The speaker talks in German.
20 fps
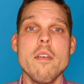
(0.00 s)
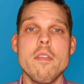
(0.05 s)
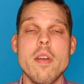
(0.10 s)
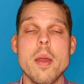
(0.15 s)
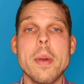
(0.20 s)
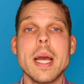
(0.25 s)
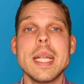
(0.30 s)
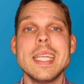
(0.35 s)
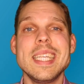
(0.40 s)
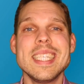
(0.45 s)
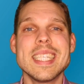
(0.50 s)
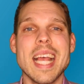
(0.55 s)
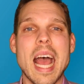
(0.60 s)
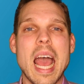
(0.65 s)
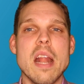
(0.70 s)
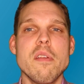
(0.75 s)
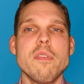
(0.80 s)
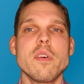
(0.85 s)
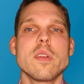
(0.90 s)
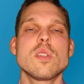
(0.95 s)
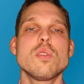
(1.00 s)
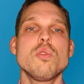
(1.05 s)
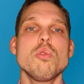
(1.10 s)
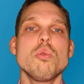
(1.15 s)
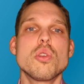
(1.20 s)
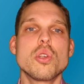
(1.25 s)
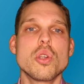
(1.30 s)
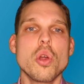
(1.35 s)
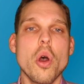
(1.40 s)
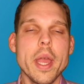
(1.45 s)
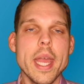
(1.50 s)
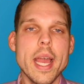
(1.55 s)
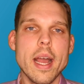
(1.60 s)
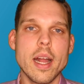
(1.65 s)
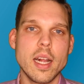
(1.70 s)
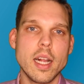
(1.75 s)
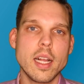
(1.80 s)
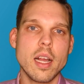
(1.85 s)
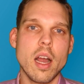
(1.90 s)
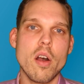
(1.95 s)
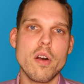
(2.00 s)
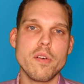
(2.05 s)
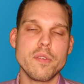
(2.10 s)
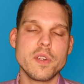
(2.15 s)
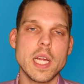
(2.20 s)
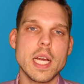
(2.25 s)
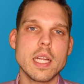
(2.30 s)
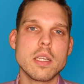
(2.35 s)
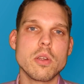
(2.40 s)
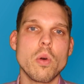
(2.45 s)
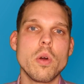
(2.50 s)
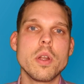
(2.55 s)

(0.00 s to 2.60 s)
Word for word: wenn man diese einfach zu teuer gekauft hat.